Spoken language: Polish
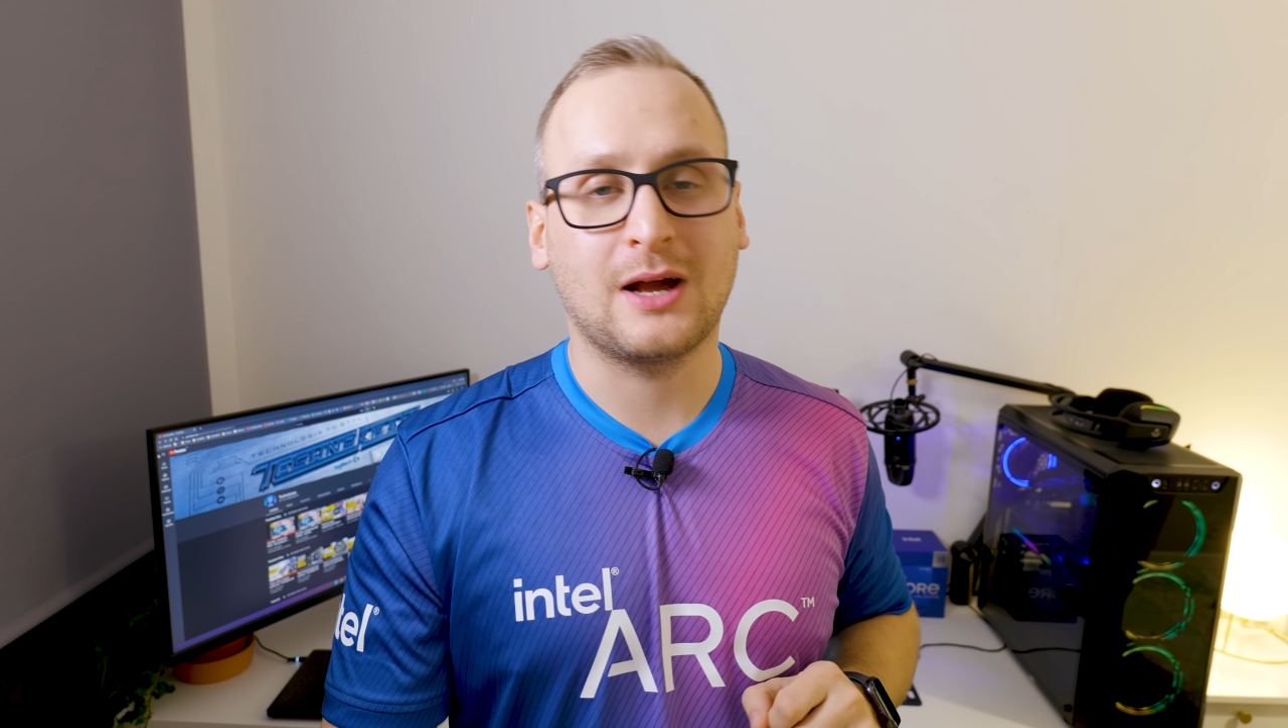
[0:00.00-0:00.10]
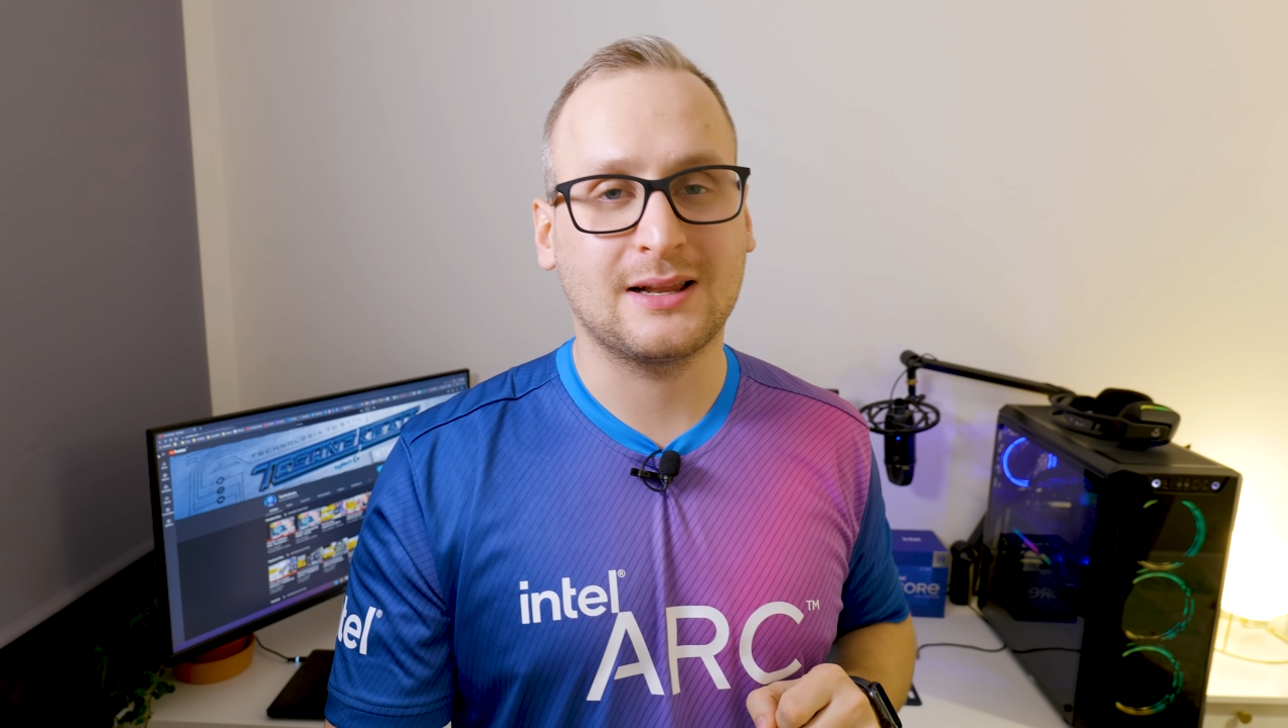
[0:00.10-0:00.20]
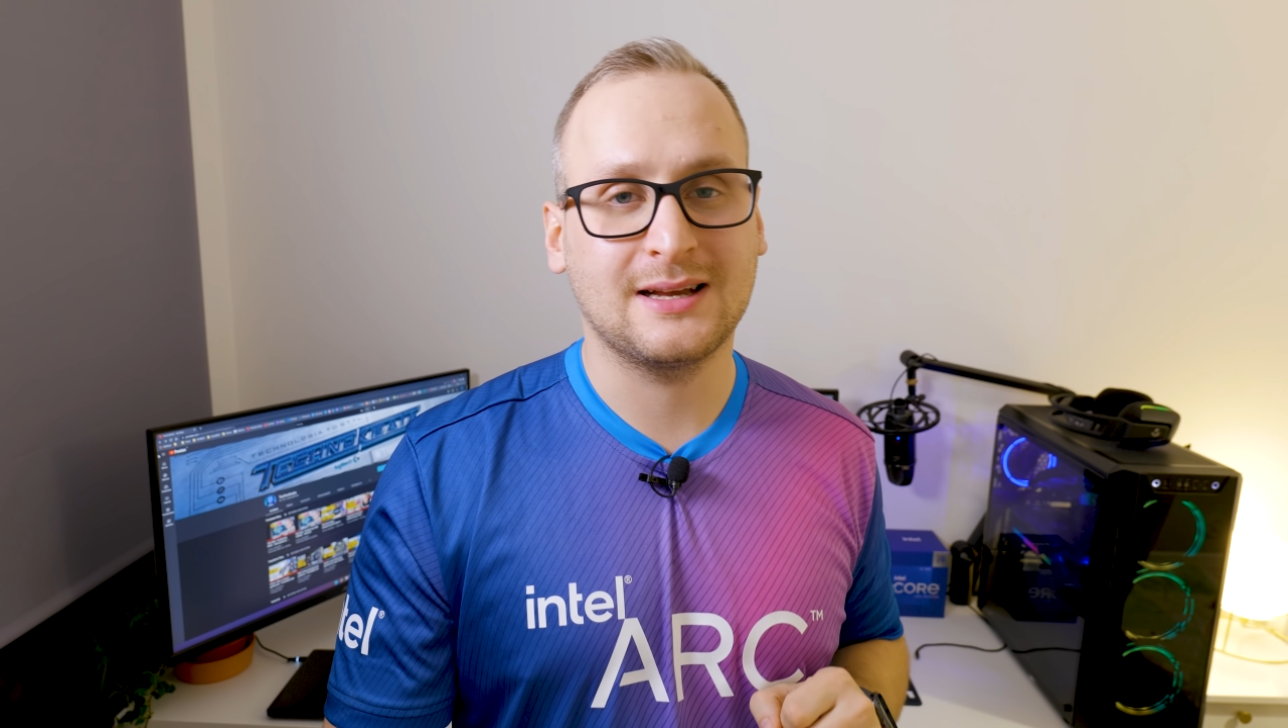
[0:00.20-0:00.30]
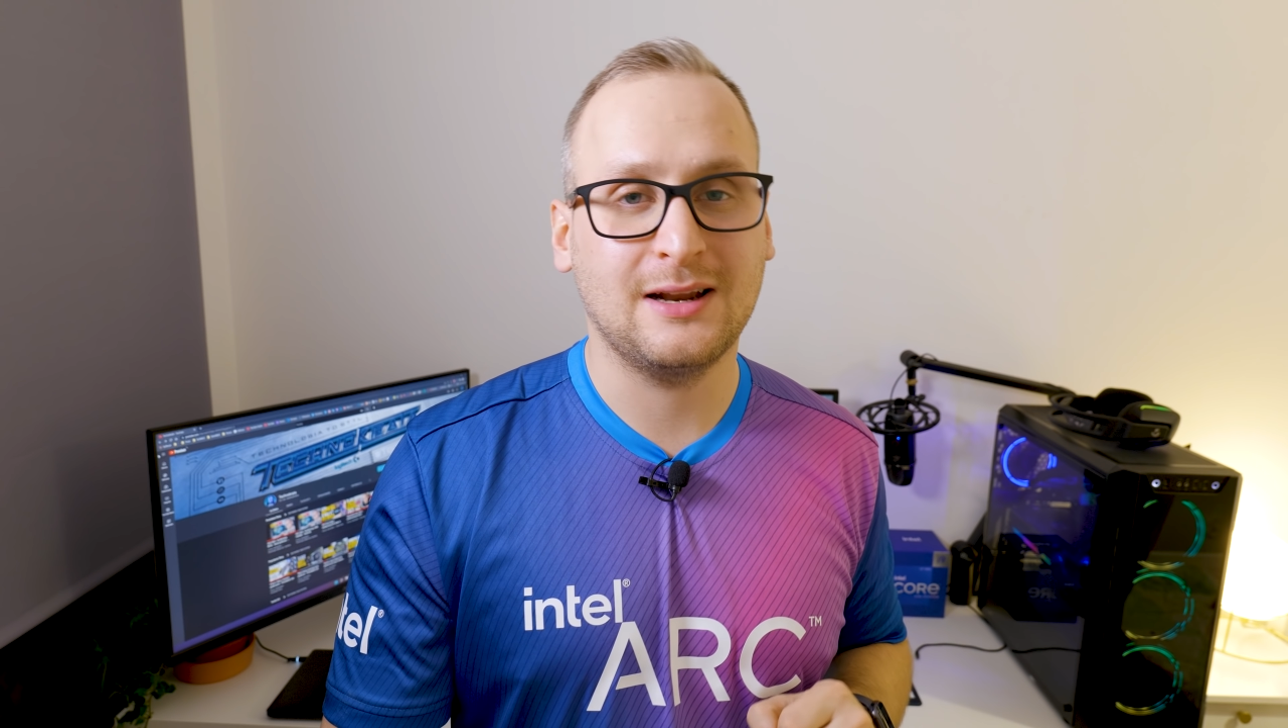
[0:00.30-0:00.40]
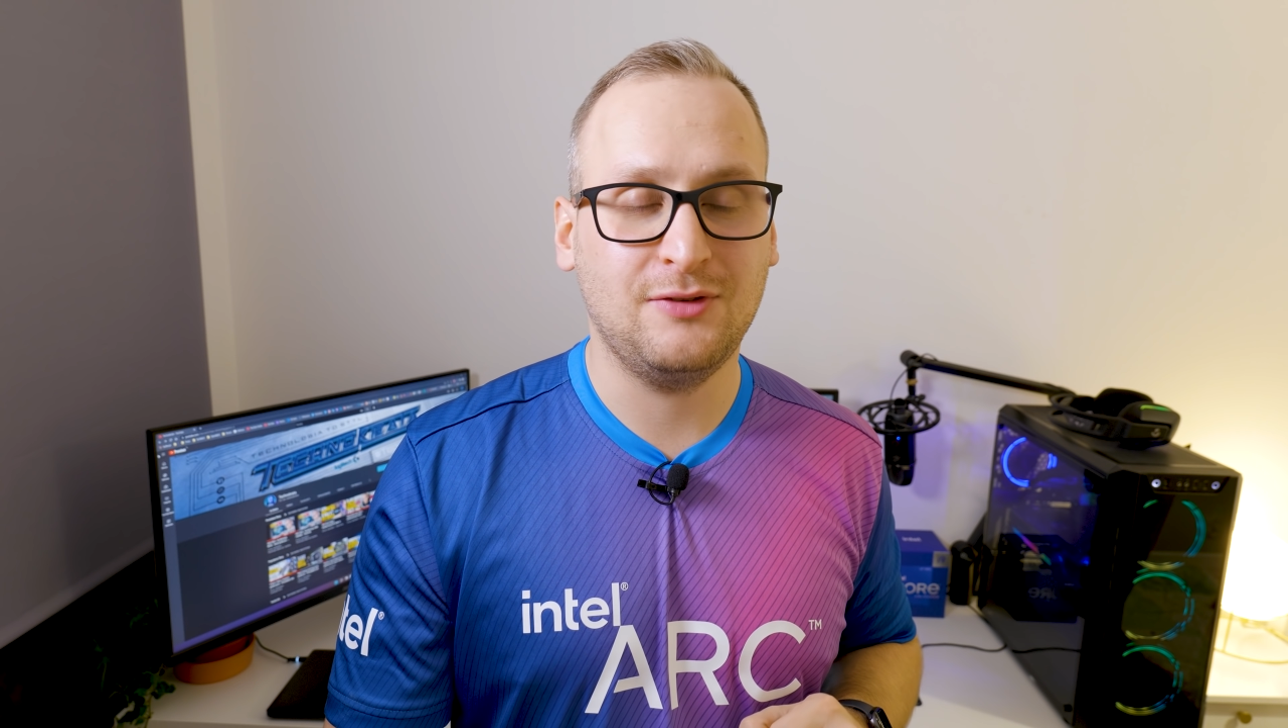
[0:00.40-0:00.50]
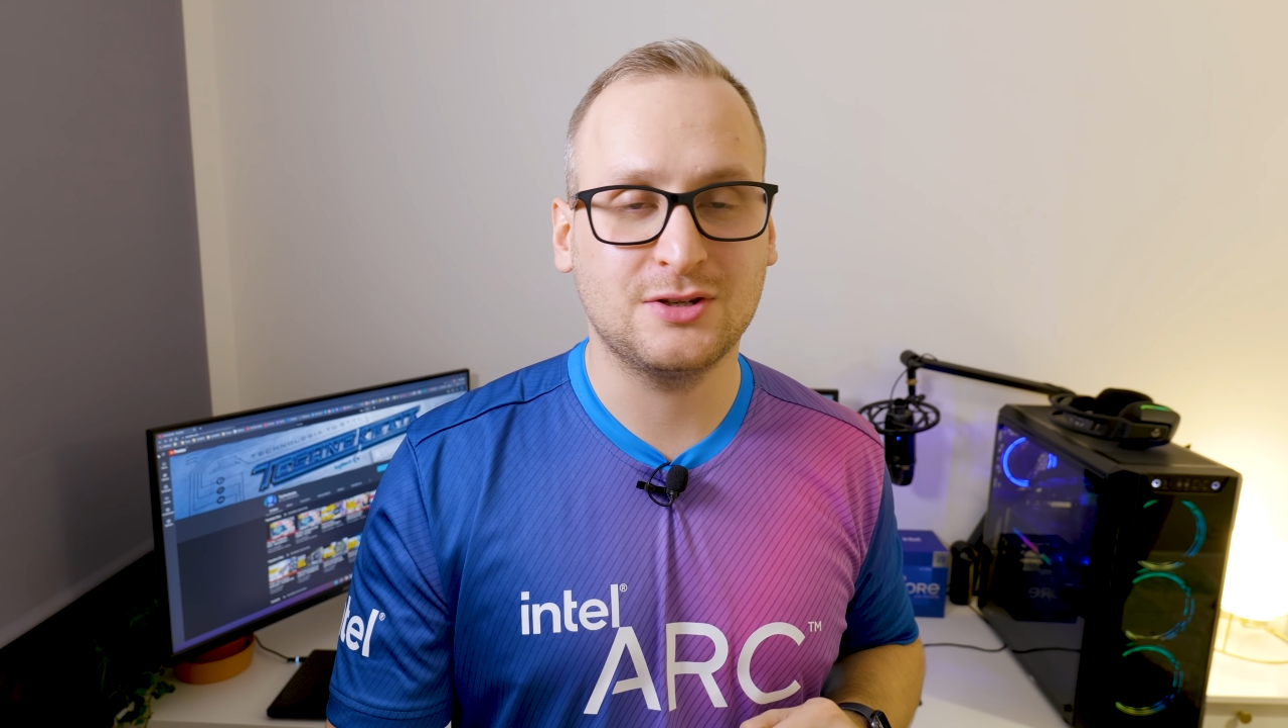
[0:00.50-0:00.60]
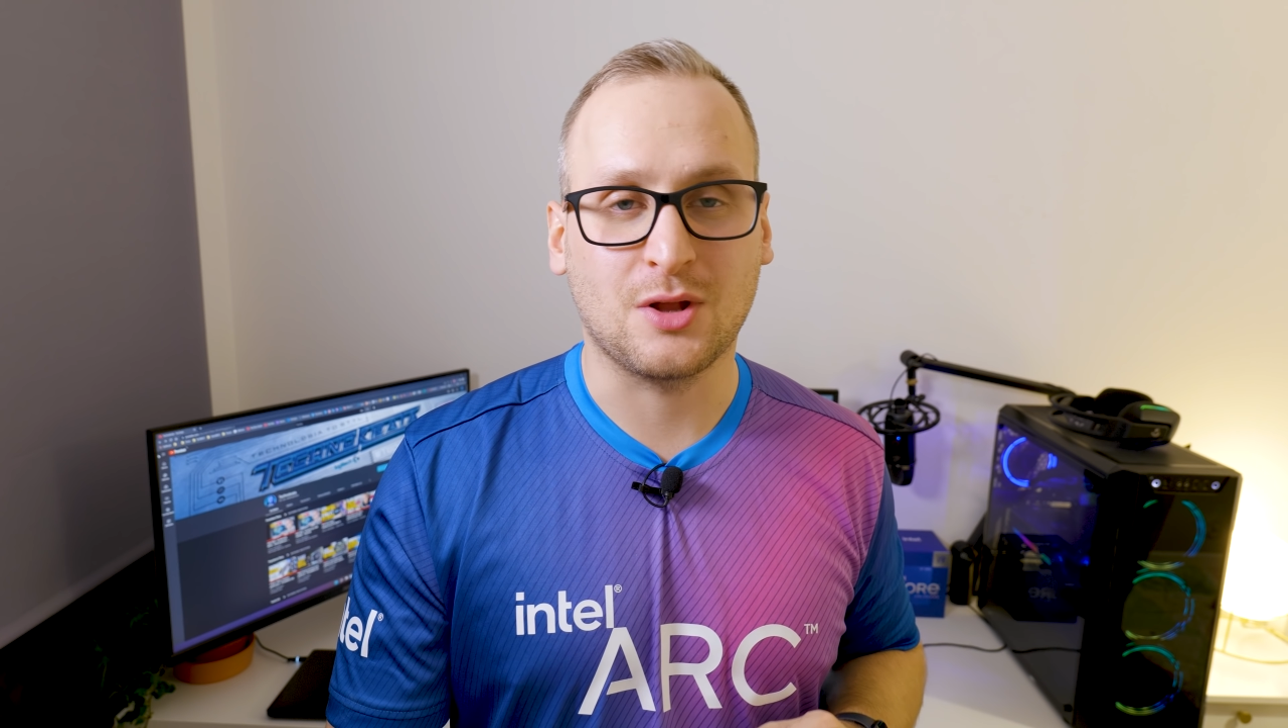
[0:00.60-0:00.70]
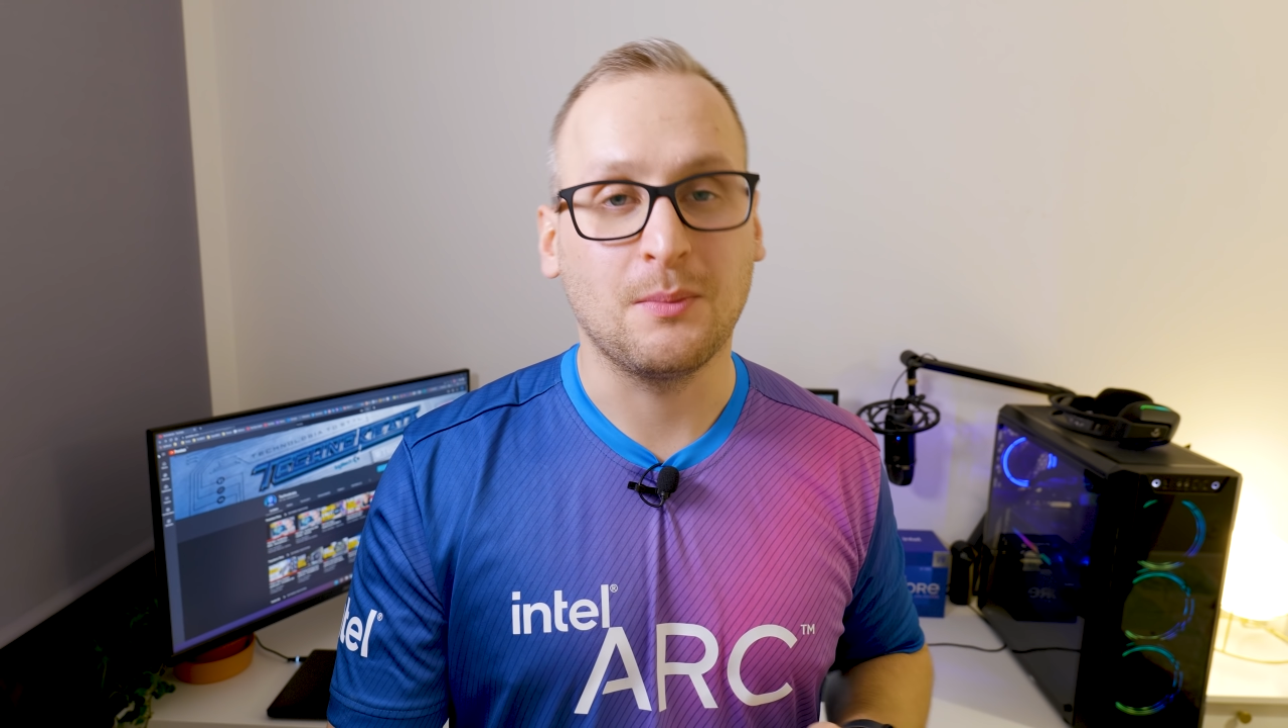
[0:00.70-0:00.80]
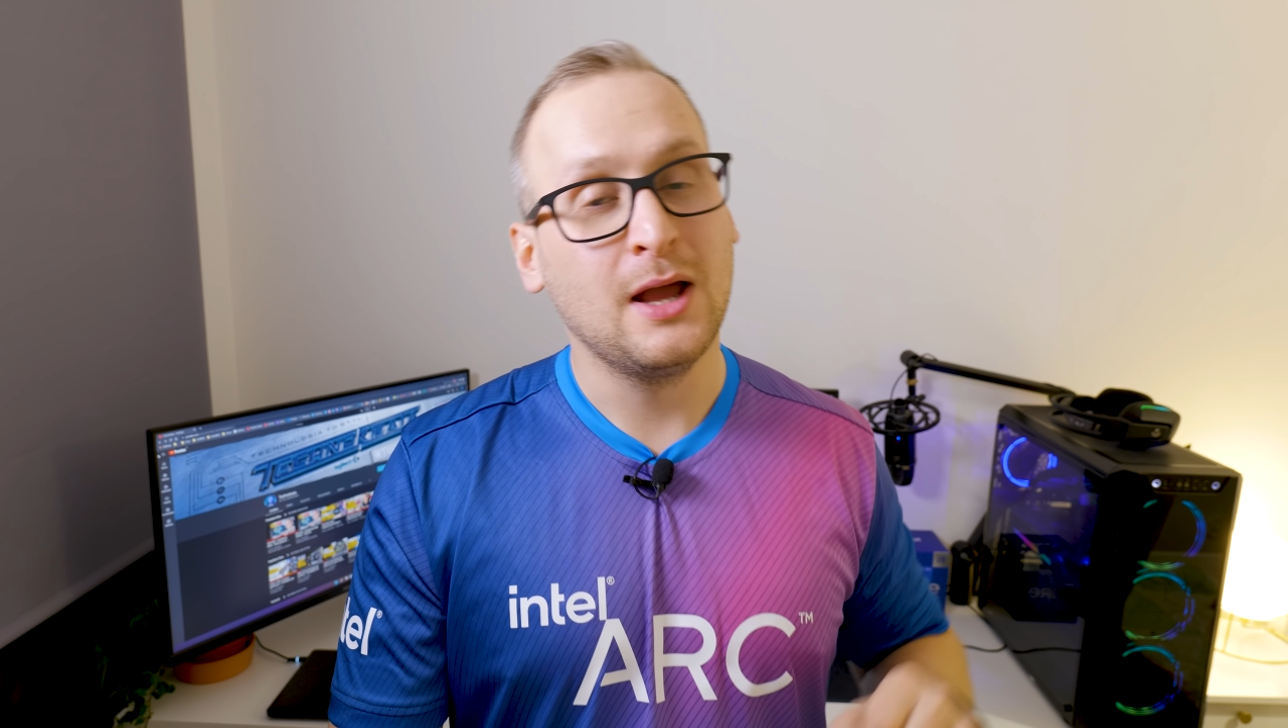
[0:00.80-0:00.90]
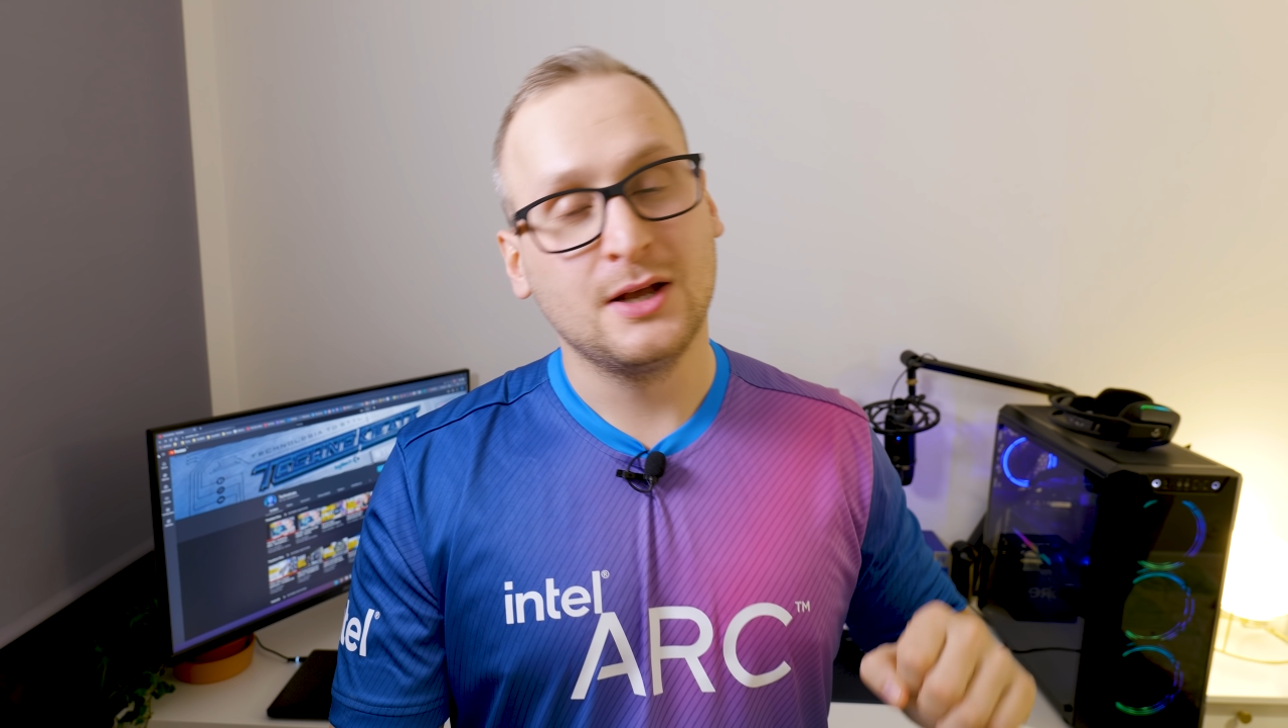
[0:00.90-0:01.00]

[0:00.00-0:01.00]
kartę graficzną.